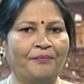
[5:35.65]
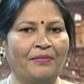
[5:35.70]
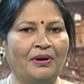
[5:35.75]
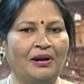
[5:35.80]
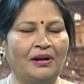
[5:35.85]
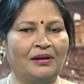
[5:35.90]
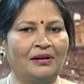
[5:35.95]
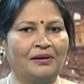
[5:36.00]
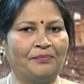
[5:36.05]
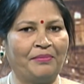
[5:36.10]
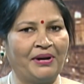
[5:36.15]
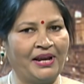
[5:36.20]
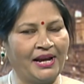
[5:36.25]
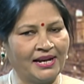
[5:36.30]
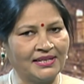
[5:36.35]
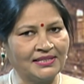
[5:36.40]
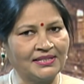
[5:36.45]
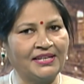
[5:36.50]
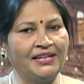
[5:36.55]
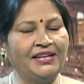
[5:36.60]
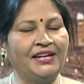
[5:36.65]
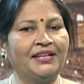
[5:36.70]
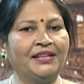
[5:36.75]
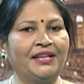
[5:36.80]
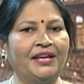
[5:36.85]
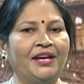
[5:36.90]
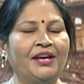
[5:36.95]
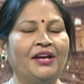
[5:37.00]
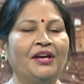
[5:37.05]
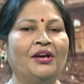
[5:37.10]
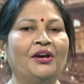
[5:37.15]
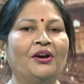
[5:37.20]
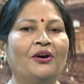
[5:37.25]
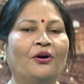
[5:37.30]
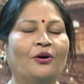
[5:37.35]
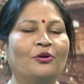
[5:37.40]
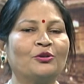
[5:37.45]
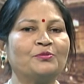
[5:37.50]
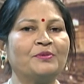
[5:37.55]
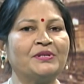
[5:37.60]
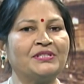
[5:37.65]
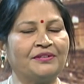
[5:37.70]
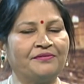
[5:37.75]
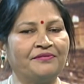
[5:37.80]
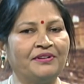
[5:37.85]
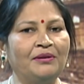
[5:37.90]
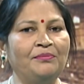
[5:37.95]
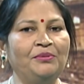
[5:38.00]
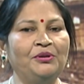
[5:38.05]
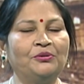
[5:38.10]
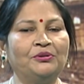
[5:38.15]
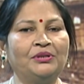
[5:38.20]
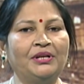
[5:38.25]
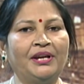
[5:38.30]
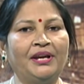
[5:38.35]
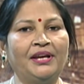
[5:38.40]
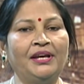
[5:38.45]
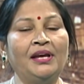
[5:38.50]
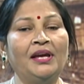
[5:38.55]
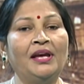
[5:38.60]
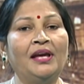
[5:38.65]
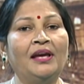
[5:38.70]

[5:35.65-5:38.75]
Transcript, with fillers: प्रयास किए थे और उसमें सफल भी होती रही